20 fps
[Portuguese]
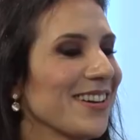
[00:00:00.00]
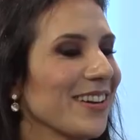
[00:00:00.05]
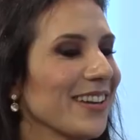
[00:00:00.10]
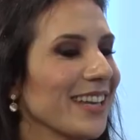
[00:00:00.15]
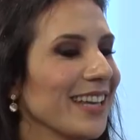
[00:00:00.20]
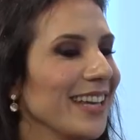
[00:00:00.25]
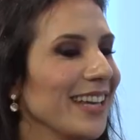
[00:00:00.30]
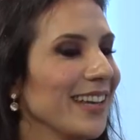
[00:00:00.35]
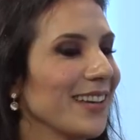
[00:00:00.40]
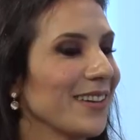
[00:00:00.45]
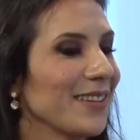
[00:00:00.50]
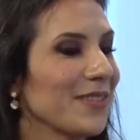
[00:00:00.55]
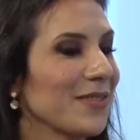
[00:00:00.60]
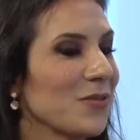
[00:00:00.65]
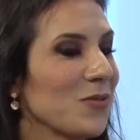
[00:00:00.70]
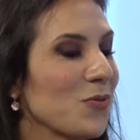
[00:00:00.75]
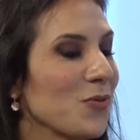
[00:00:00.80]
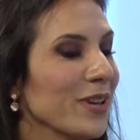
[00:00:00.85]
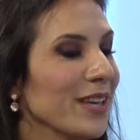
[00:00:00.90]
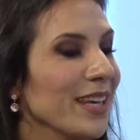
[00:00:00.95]
Ok.
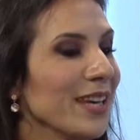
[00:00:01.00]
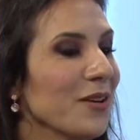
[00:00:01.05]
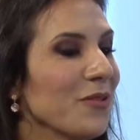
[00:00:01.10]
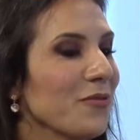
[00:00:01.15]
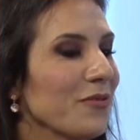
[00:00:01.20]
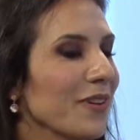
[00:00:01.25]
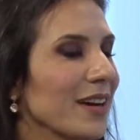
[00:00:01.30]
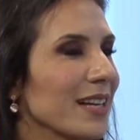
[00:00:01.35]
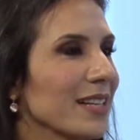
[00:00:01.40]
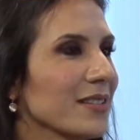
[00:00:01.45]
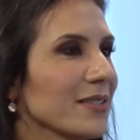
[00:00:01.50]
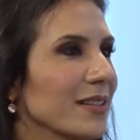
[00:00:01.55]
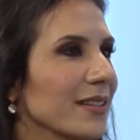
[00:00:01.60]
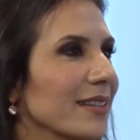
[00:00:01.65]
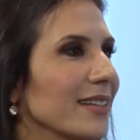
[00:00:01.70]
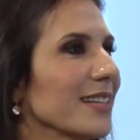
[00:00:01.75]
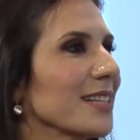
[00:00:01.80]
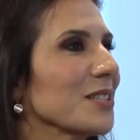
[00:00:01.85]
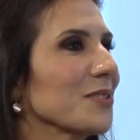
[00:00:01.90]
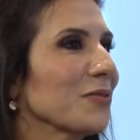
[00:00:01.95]
O que eu faço é
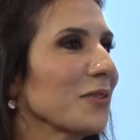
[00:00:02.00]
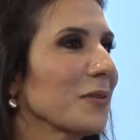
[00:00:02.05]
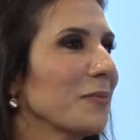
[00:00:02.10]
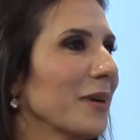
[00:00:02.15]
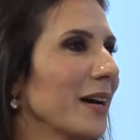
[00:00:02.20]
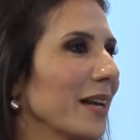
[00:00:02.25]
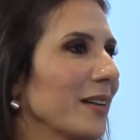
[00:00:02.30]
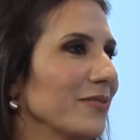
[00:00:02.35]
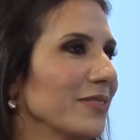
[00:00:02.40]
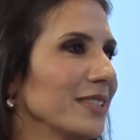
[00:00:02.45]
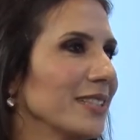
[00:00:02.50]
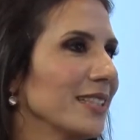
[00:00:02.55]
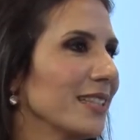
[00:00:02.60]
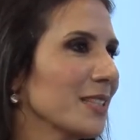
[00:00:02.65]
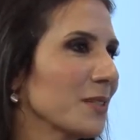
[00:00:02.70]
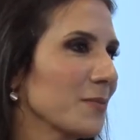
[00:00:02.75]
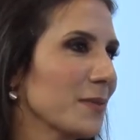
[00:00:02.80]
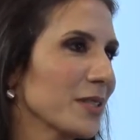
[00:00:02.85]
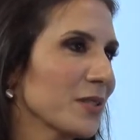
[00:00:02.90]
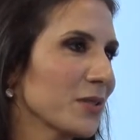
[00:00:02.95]
transformar a vida
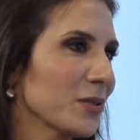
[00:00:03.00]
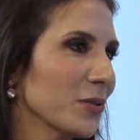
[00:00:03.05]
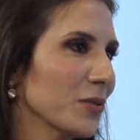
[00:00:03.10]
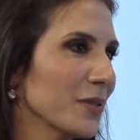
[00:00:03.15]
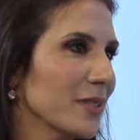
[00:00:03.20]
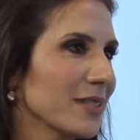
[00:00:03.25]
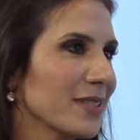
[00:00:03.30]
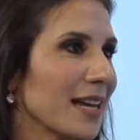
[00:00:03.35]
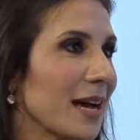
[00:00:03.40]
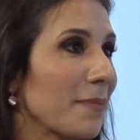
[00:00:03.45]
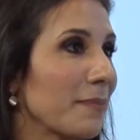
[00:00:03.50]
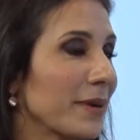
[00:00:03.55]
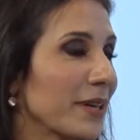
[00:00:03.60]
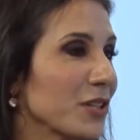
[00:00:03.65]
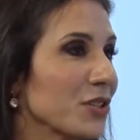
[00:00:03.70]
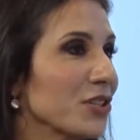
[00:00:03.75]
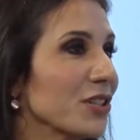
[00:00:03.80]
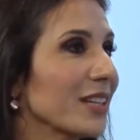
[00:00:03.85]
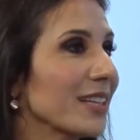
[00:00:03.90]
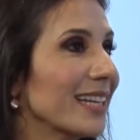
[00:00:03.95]
das pessoas a
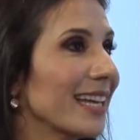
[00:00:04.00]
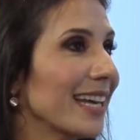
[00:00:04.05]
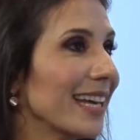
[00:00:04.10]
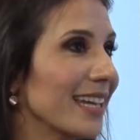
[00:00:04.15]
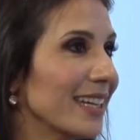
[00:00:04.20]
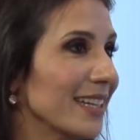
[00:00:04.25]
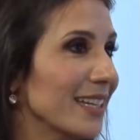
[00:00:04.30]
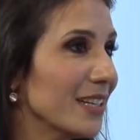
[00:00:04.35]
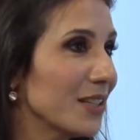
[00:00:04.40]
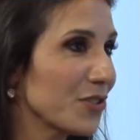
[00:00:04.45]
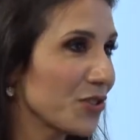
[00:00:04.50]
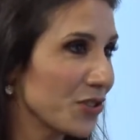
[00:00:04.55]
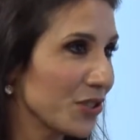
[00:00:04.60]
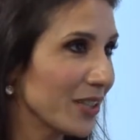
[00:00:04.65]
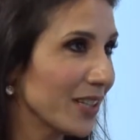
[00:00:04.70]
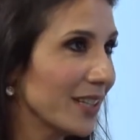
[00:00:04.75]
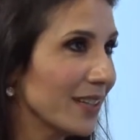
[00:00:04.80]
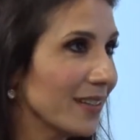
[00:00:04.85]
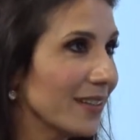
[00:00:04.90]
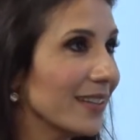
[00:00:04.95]
partir da
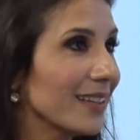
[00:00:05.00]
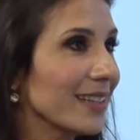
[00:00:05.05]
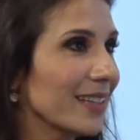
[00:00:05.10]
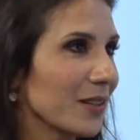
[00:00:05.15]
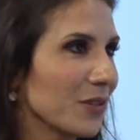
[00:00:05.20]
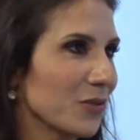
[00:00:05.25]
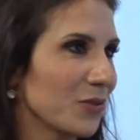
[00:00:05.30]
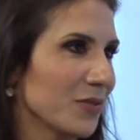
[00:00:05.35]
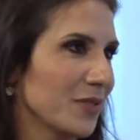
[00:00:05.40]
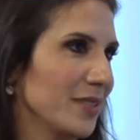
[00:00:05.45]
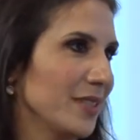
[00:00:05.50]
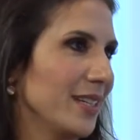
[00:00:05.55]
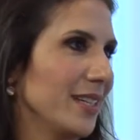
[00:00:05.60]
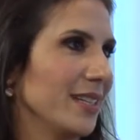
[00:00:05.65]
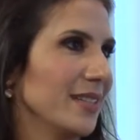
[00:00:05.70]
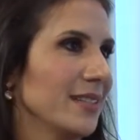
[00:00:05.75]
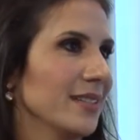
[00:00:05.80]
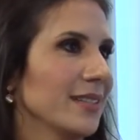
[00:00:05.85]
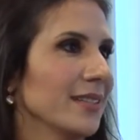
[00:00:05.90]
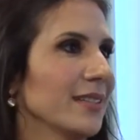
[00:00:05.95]
energia e da
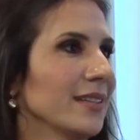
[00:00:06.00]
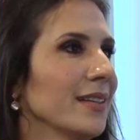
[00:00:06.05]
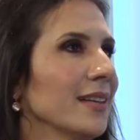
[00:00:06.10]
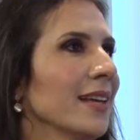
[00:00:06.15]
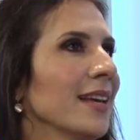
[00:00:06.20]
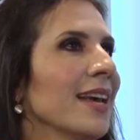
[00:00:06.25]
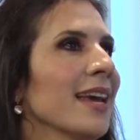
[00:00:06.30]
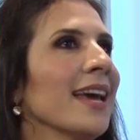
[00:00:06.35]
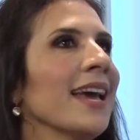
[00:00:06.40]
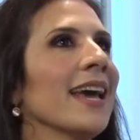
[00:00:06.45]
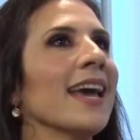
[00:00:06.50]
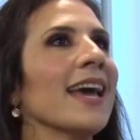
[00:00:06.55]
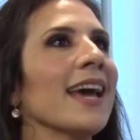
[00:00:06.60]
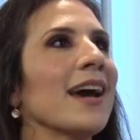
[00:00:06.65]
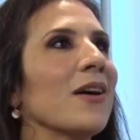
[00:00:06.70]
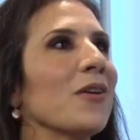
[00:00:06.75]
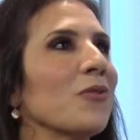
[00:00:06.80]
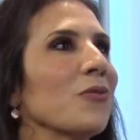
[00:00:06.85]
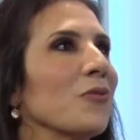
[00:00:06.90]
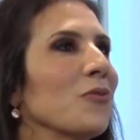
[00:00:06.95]
consciência é
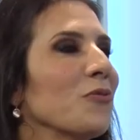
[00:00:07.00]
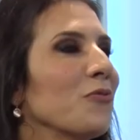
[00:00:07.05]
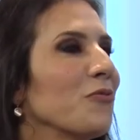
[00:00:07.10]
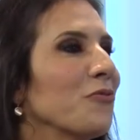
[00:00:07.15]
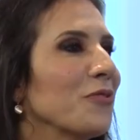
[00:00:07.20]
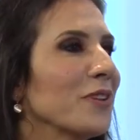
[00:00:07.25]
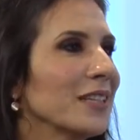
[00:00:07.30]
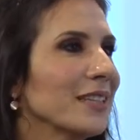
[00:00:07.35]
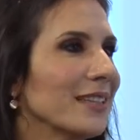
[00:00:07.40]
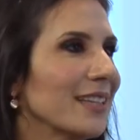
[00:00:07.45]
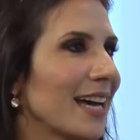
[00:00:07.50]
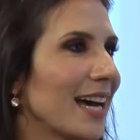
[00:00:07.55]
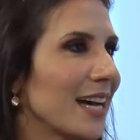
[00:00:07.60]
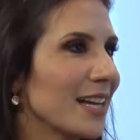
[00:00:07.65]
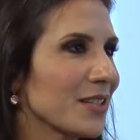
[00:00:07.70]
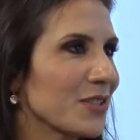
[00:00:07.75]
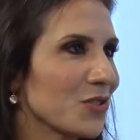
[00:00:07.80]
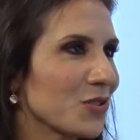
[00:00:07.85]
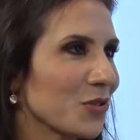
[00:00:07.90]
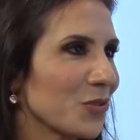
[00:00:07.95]
algo
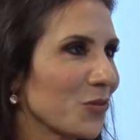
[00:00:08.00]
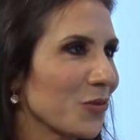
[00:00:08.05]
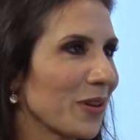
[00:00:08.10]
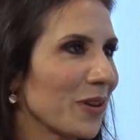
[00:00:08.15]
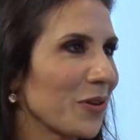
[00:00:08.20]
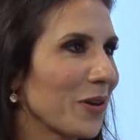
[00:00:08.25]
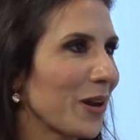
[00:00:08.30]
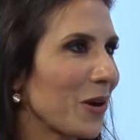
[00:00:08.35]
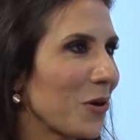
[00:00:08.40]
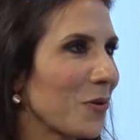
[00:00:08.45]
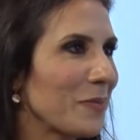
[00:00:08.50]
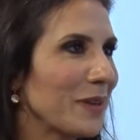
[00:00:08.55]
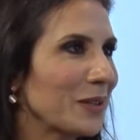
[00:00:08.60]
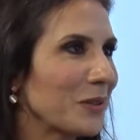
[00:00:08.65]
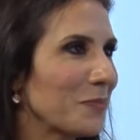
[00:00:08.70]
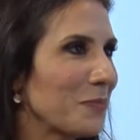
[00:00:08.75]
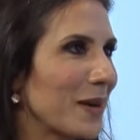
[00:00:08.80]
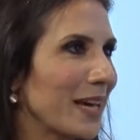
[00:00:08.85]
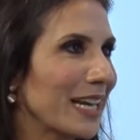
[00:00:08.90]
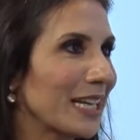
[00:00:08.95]
fantástico que eu
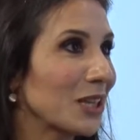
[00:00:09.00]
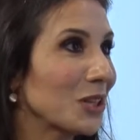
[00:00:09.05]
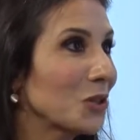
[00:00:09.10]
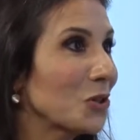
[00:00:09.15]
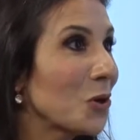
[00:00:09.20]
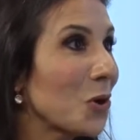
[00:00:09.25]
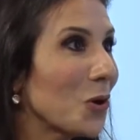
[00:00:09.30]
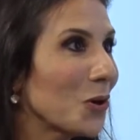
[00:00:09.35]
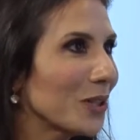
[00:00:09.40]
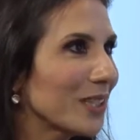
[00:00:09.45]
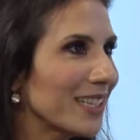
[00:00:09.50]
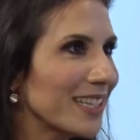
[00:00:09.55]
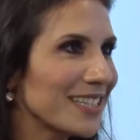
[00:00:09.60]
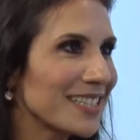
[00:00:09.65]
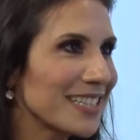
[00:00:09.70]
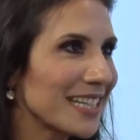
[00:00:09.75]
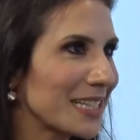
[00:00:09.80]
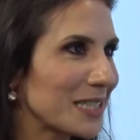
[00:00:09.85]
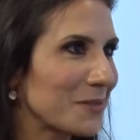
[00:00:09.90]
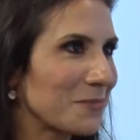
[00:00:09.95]
recomendo para
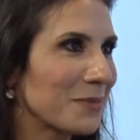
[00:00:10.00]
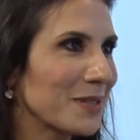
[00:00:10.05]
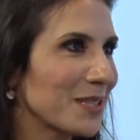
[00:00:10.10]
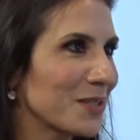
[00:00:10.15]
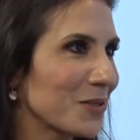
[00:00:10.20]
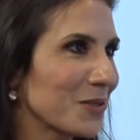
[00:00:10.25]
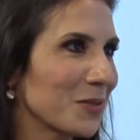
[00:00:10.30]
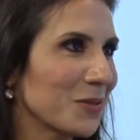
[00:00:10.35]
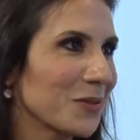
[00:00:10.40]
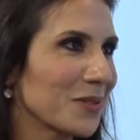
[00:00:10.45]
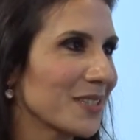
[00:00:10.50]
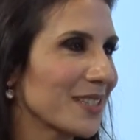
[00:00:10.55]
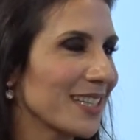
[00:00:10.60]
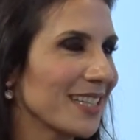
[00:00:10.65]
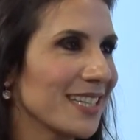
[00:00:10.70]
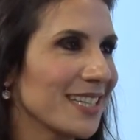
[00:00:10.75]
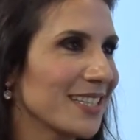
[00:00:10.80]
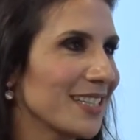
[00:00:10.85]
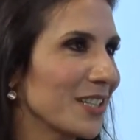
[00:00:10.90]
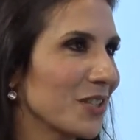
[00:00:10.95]
todas as pessoas que
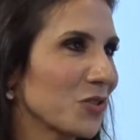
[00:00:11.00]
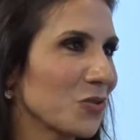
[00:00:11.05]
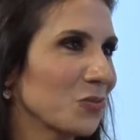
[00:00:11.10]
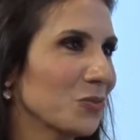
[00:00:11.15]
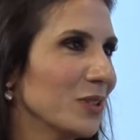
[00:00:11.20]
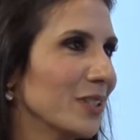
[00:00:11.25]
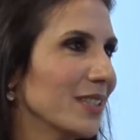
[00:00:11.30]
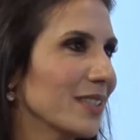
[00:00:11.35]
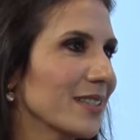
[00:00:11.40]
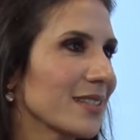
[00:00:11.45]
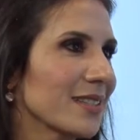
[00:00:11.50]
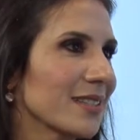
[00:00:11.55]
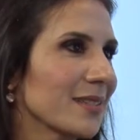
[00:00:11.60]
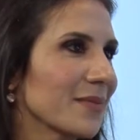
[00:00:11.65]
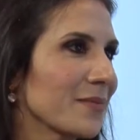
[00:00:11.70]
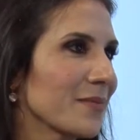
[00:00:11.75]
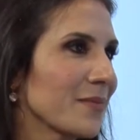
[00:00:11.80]
desejam mudança.